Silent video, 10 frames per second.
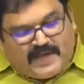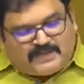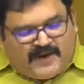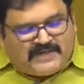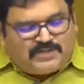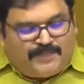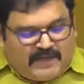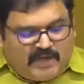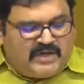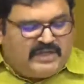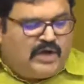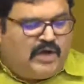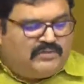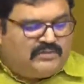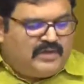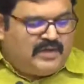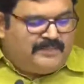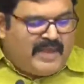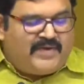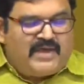సర్ప్లస్ ఫండ్స్ మిగులు నిధులు
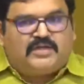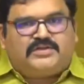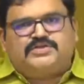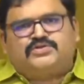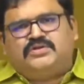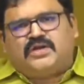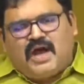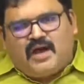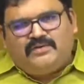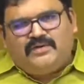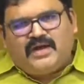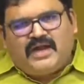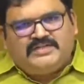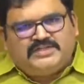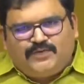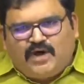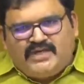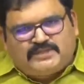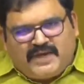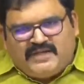మేమేదో తీసుకుంటున్నాం అని
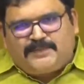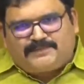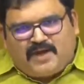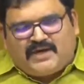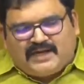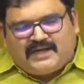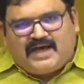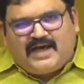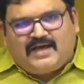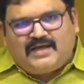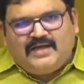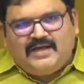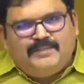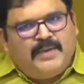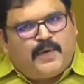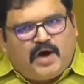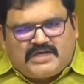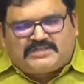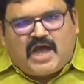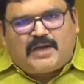జీవోలు ఇచ్చి మరీ చెప్తా ఉన్నారు కదా మీ
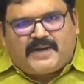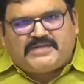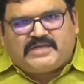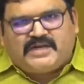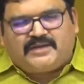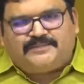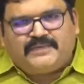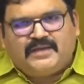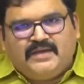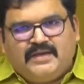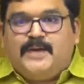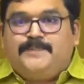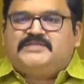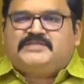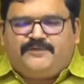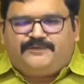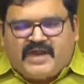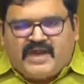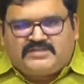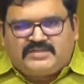బోగస్ కార్పొరేషన్కి ఏపీ
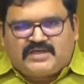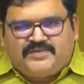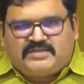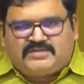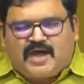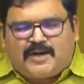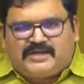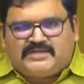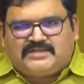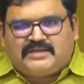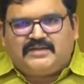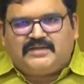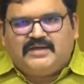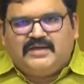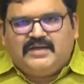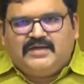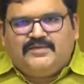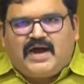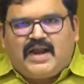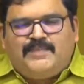స్టేట్ ఫైనాన్షియల్ సర్వీసెస్ కార్పొరేషన్కి
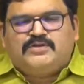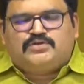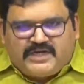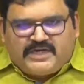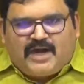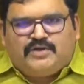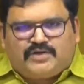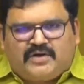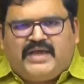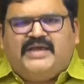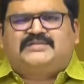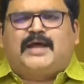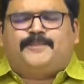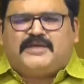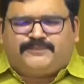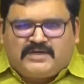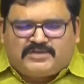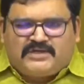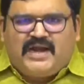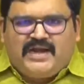ఇవాళ మేము సూటిగా అడుగుతున్నాం ఏం సర్ప్లస్
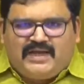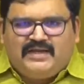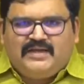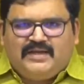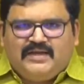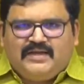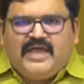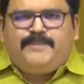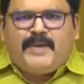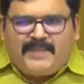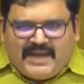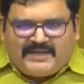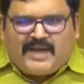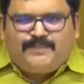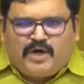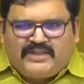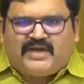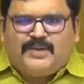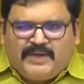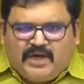ఫండ్స్ ఉన్నాయండి ఏపీ మ్యారిటైమ్
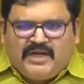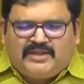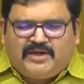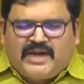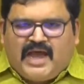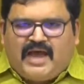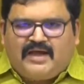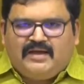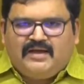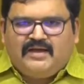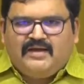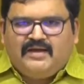బోర్డు దగ్గర మిగులు నిధులు ఉన్నాయా